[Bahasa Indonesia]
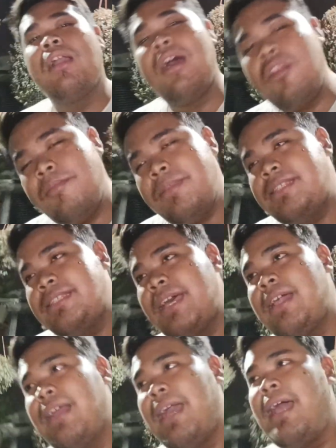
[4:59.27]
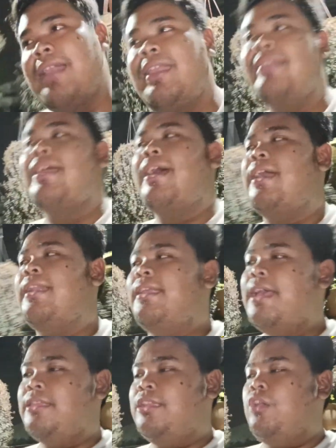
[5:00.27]
kalau misalkan kita
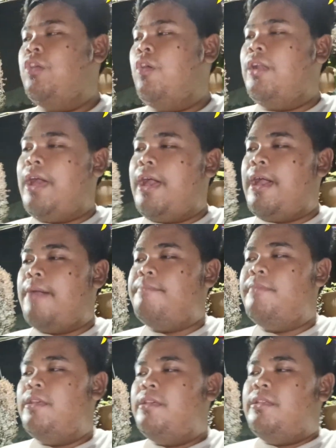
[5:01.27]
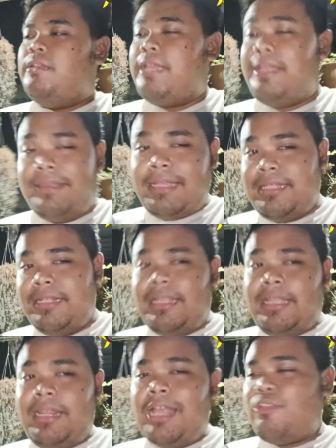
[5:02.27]
lihat di kolam kita
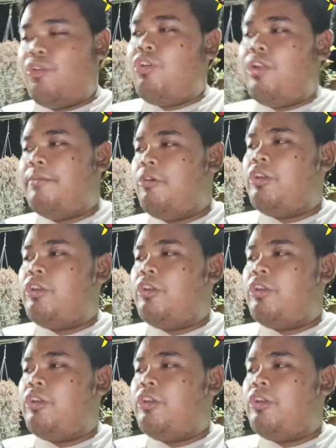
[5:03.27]
sendiri atau kolam